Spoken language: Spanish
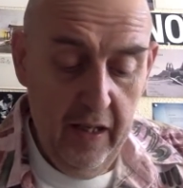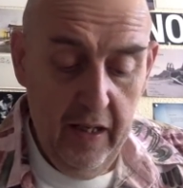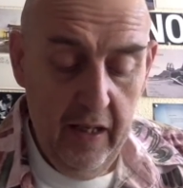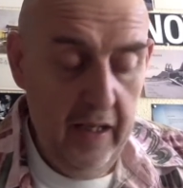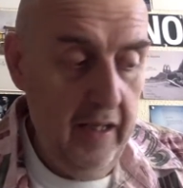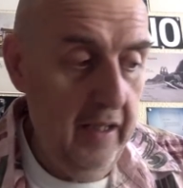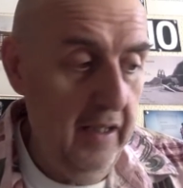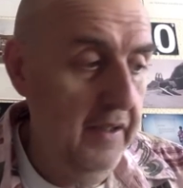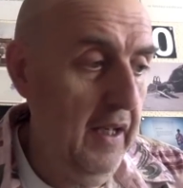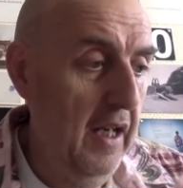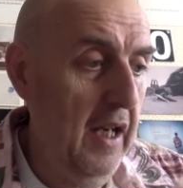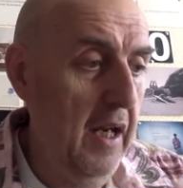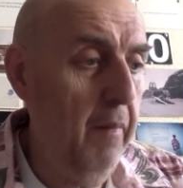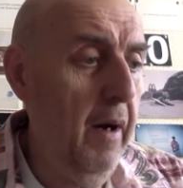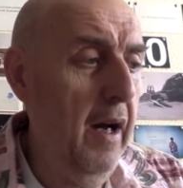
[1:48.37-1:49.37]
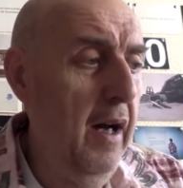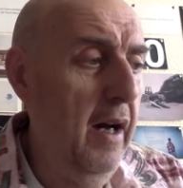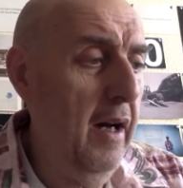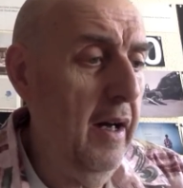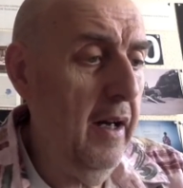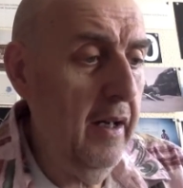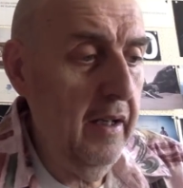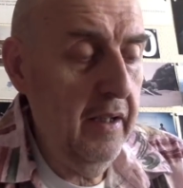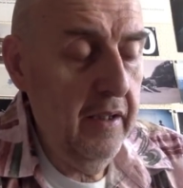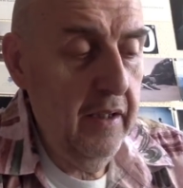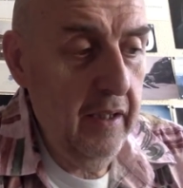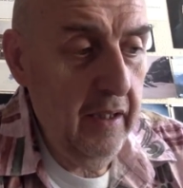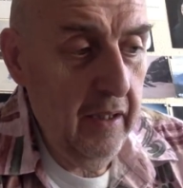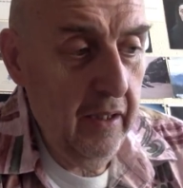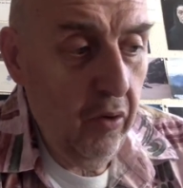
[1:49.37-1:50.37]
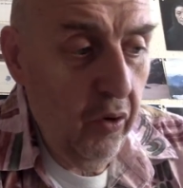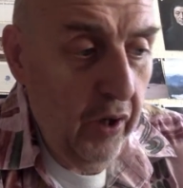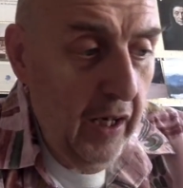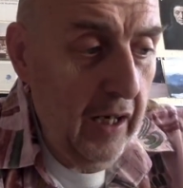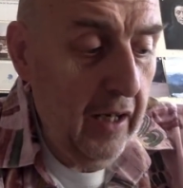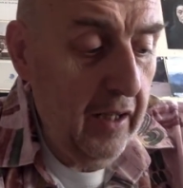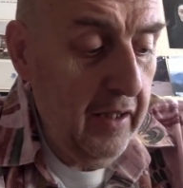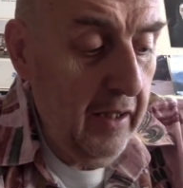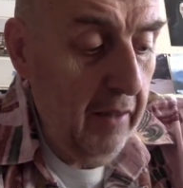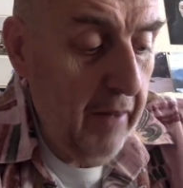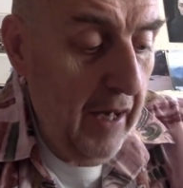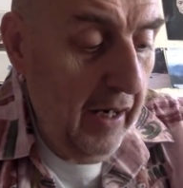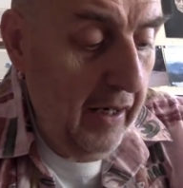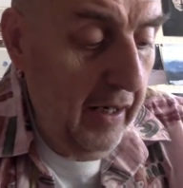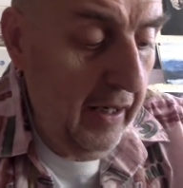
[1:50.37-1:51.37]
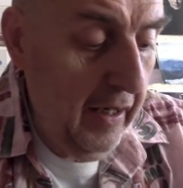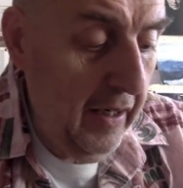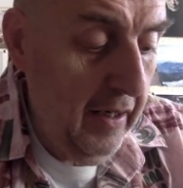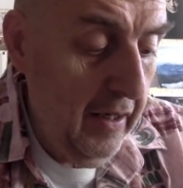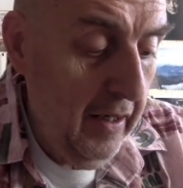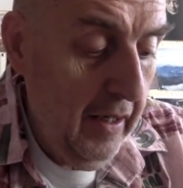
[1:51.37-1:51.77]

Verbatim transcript: eh, se lleva eh, con él de viaje